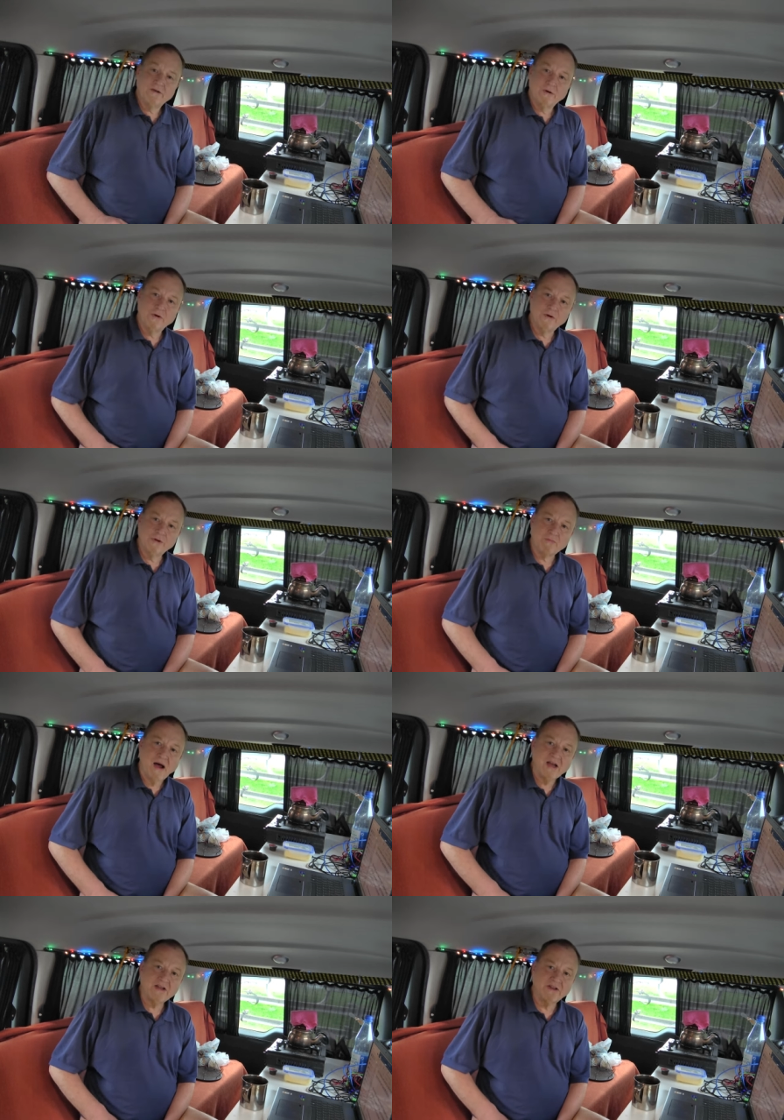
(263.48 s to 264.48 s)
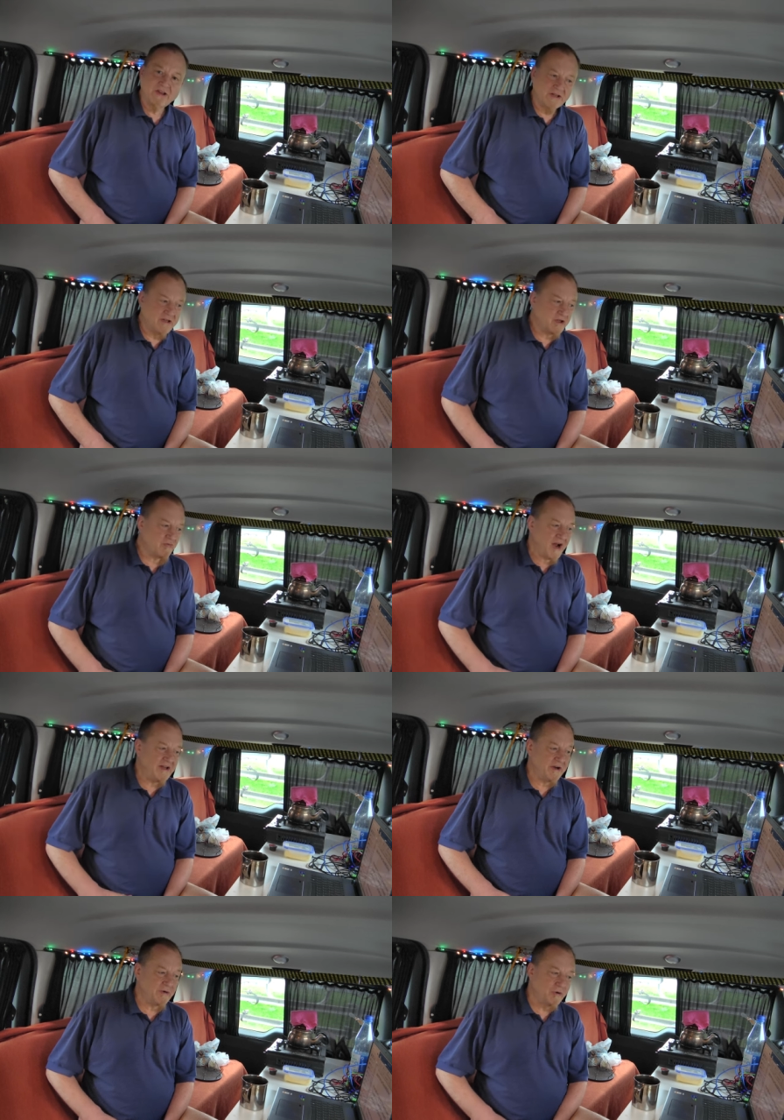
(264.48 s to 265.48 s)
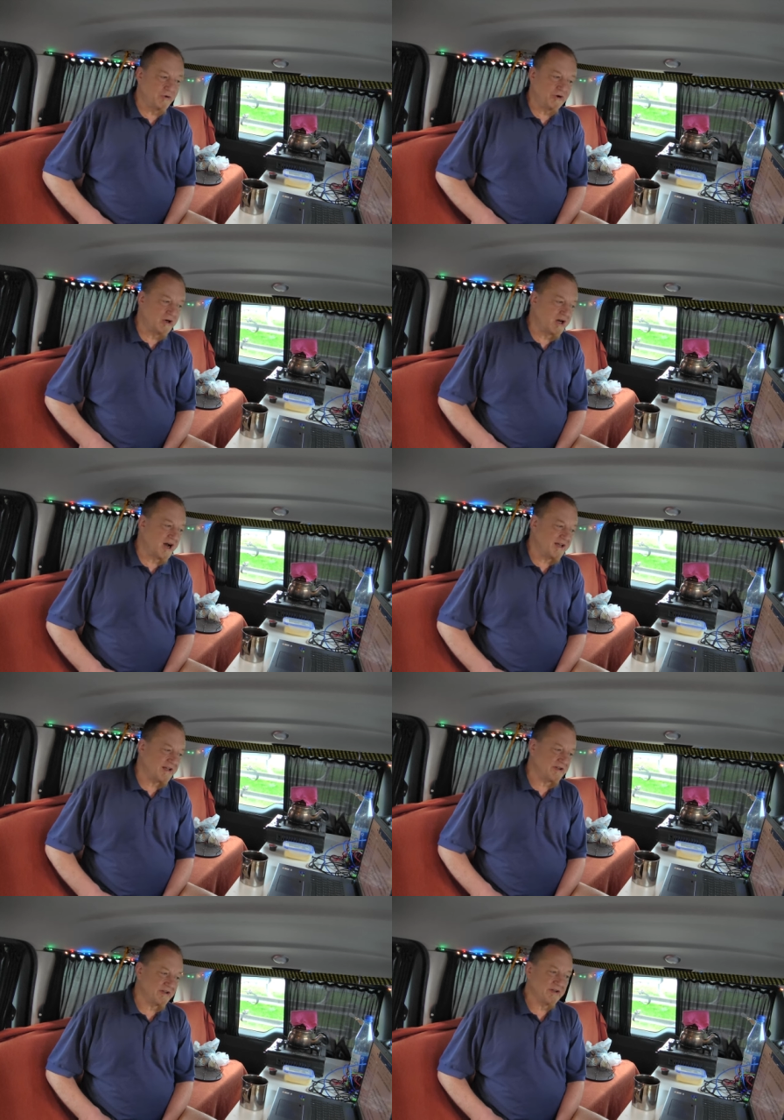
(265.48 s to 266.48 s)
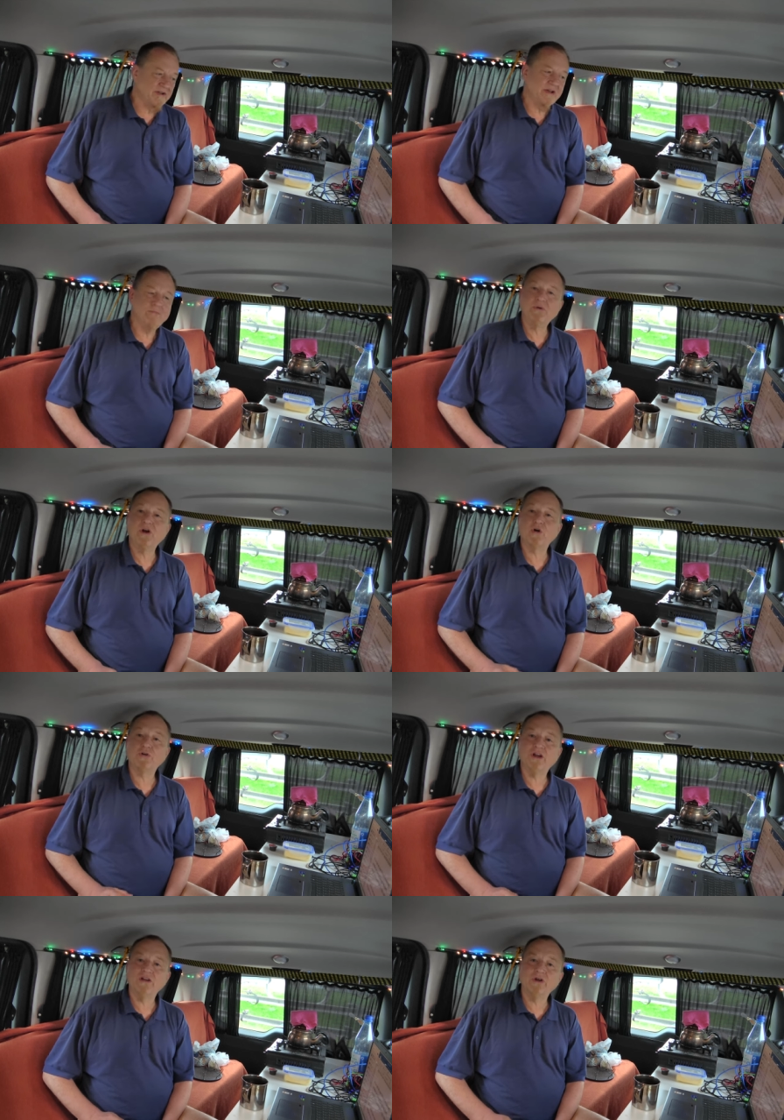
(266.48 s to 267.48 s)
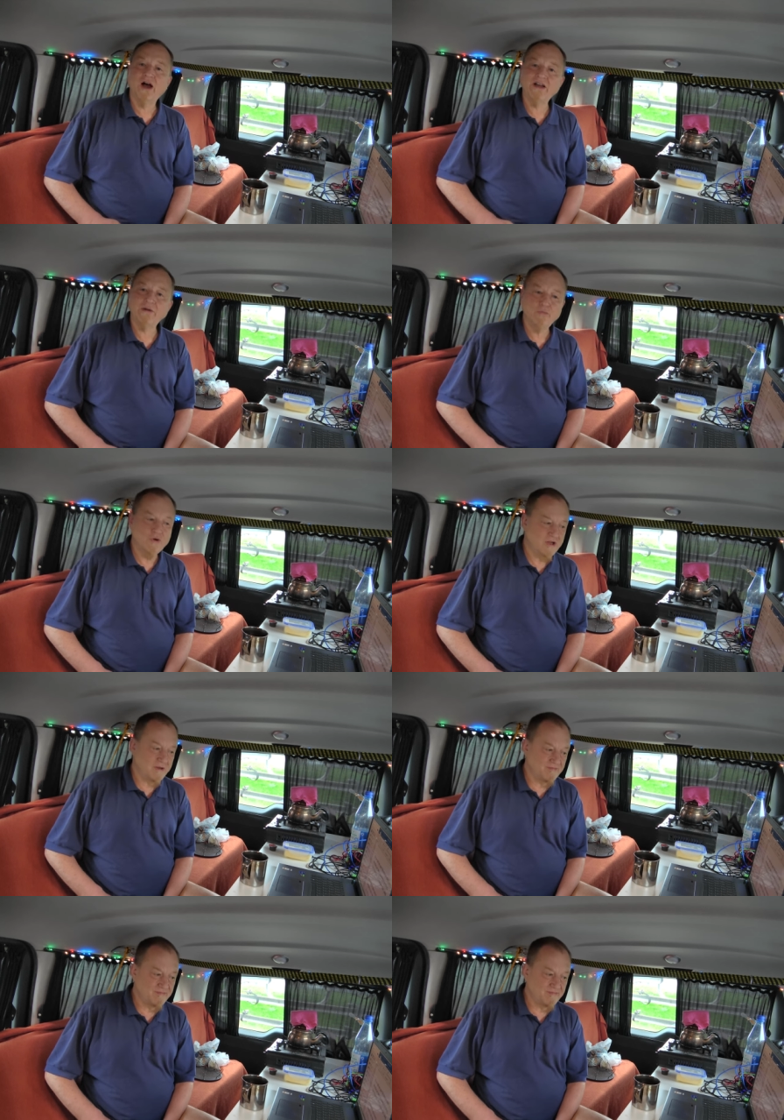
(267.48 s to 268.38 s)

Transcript: und machten dann eine zweite größere Rast im Biergarten an der Heidemühle.